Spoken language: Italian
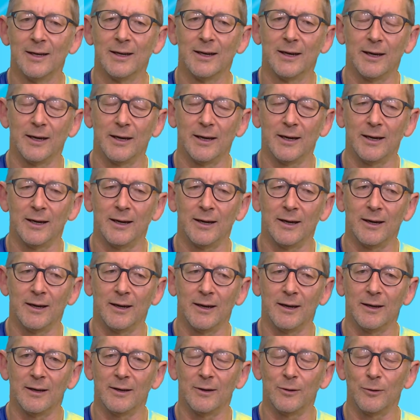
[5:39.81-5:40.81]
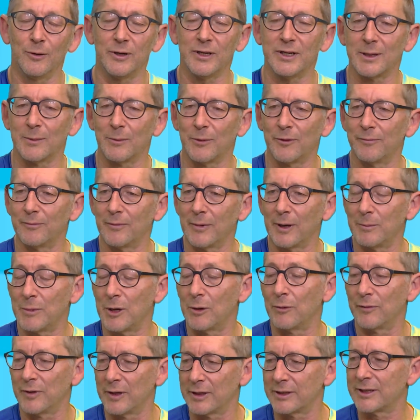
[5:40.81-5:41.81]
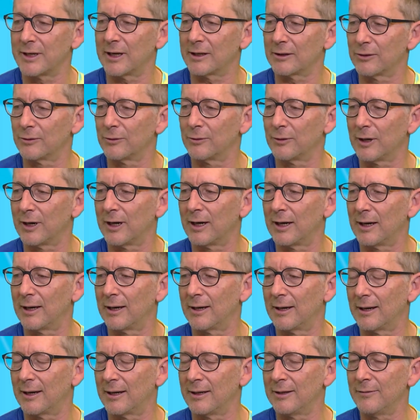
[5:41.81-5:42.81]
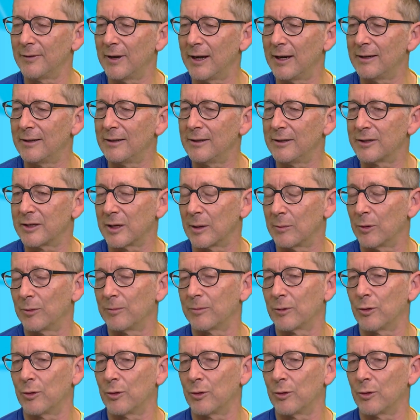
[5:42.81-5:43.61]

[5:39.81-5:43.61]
E eh, noi siamo, abbiamo viaggiato a, a, livelli, diciamo,